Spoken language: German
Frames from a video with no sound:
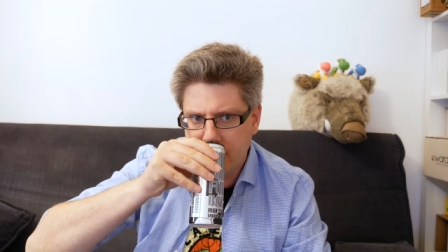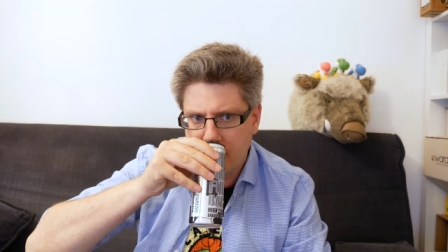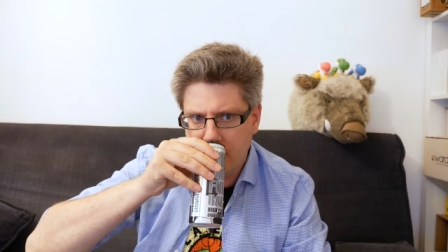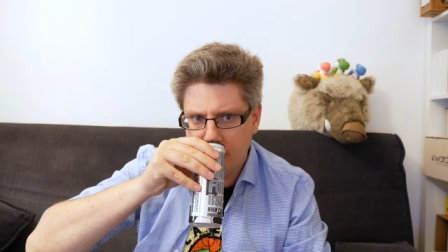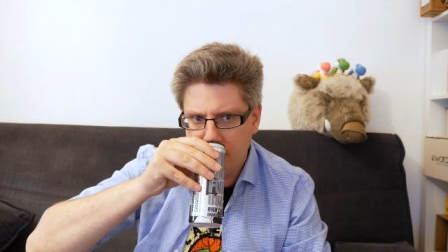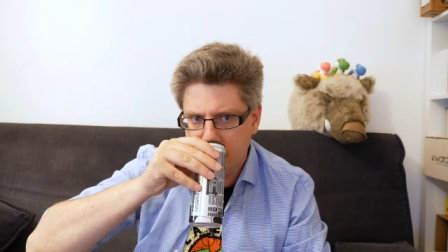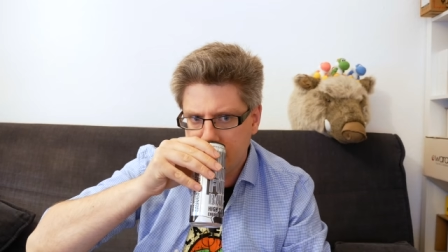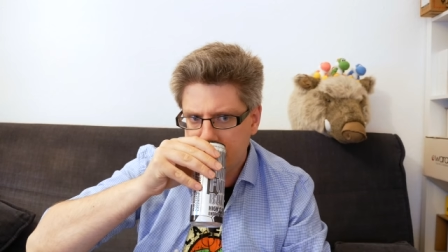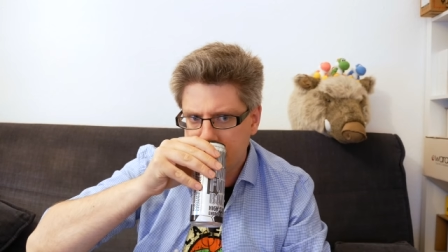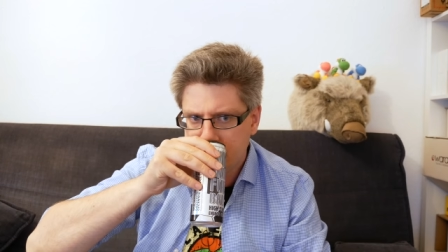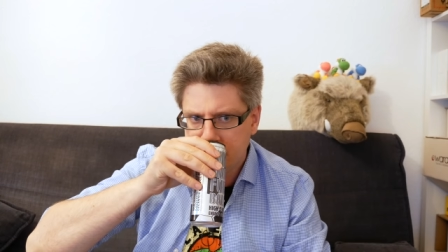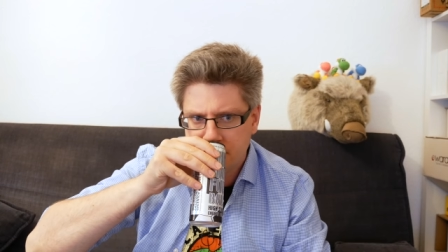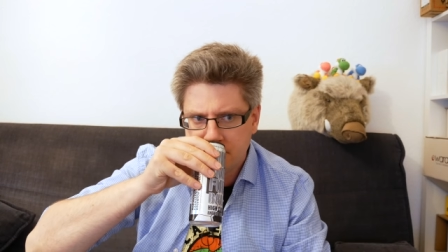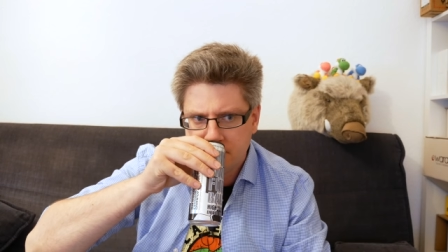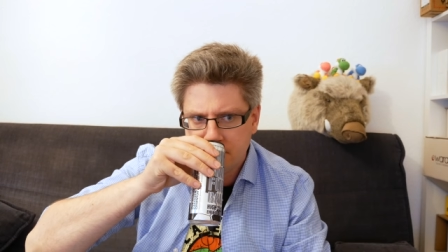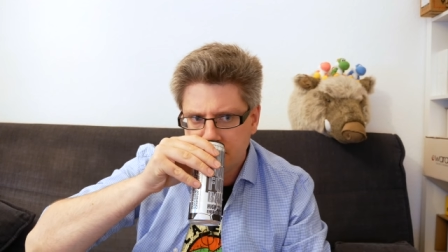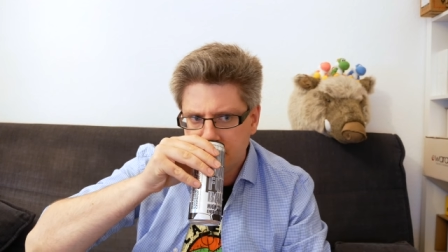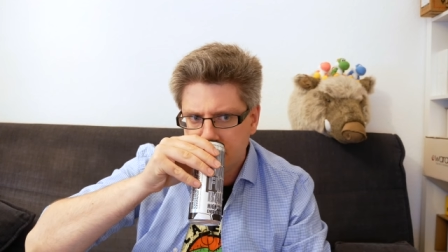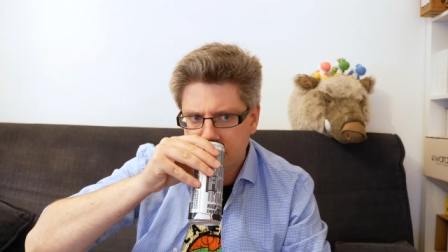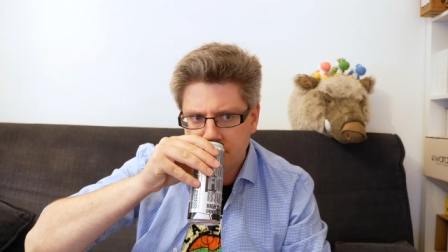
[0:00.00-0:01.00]
aber
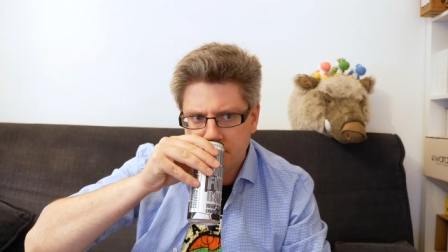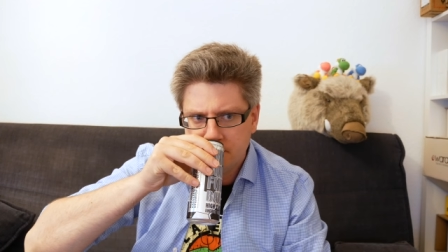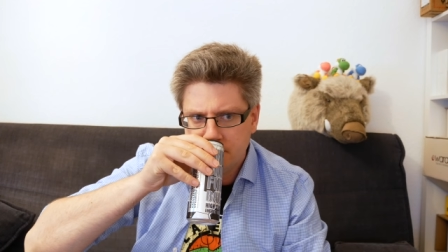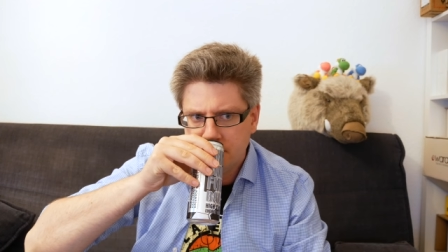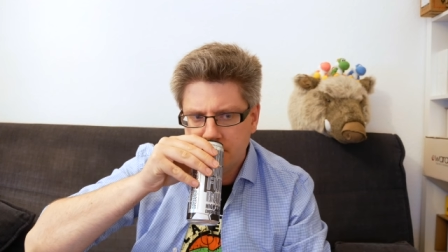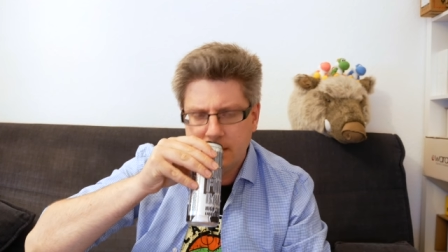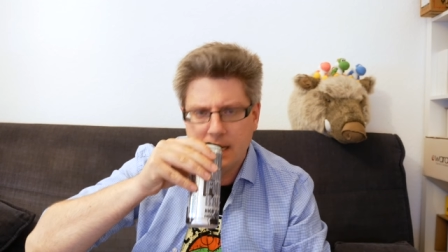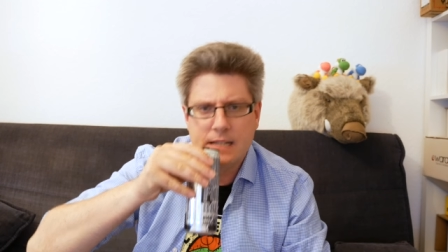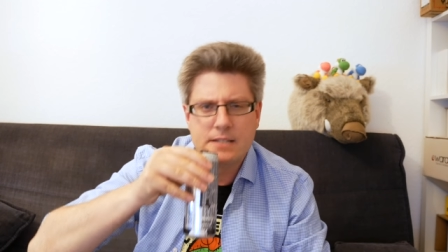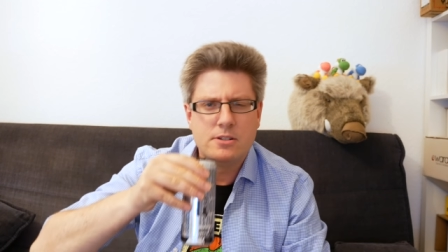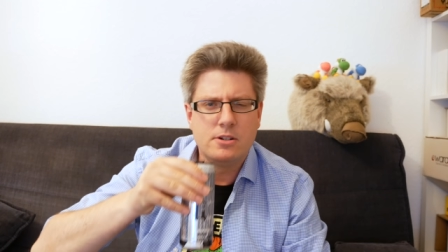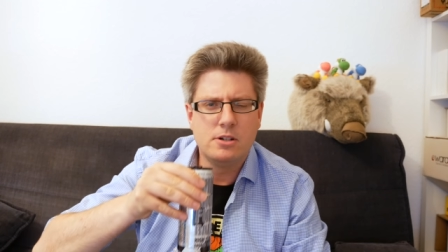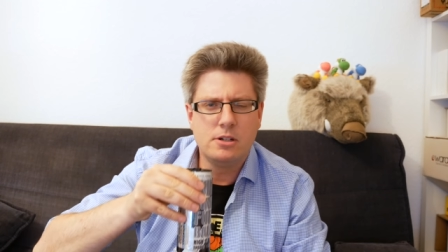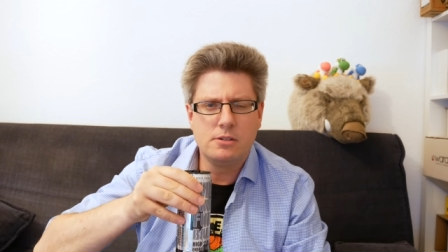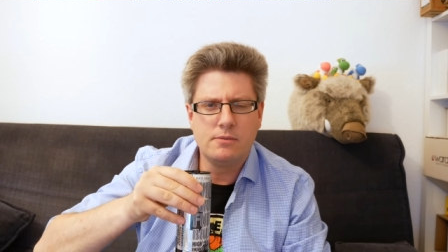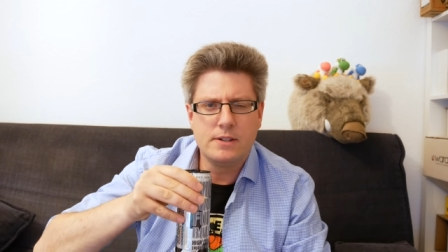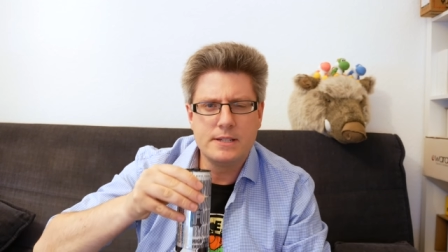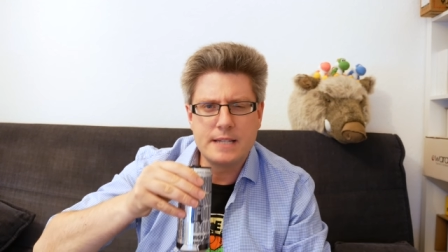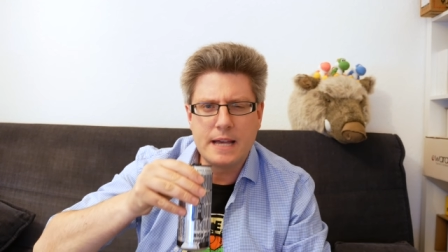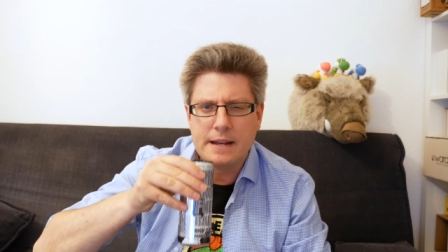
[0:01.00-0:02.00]
da ist noch
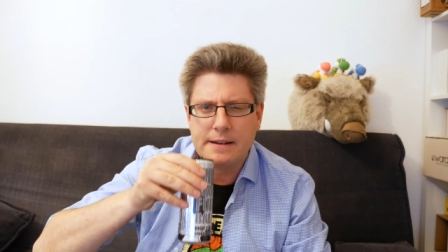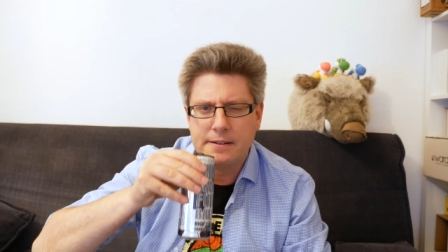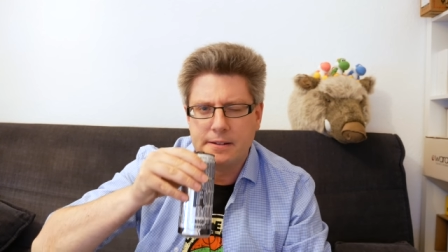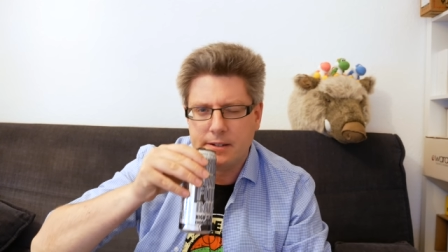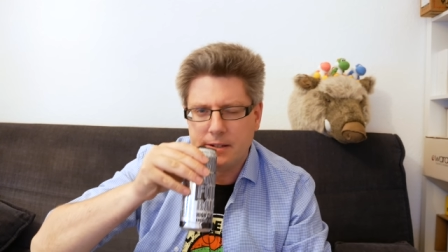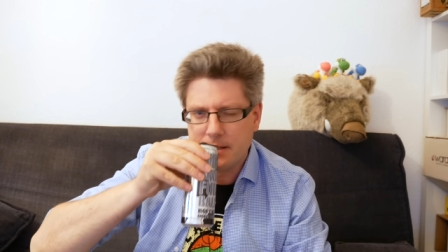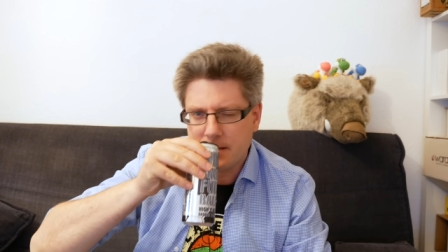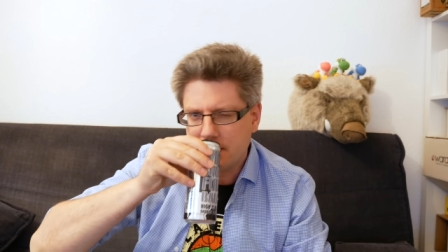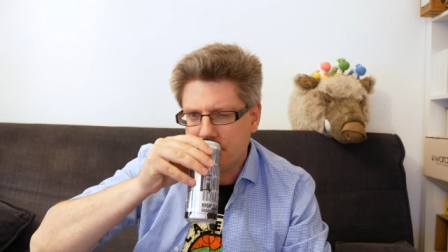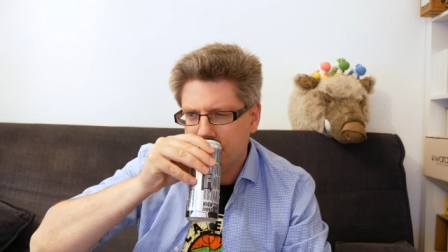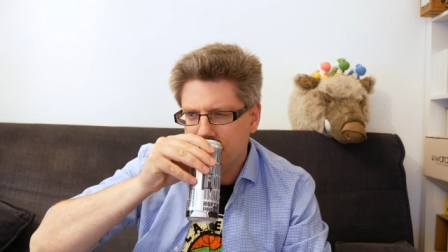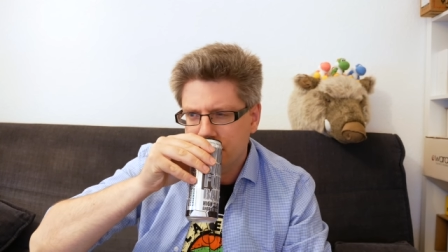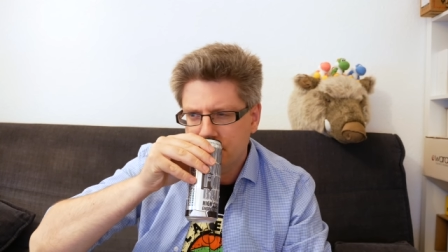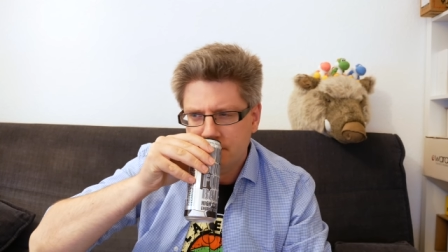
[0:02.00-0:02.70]
irgendwas anderes.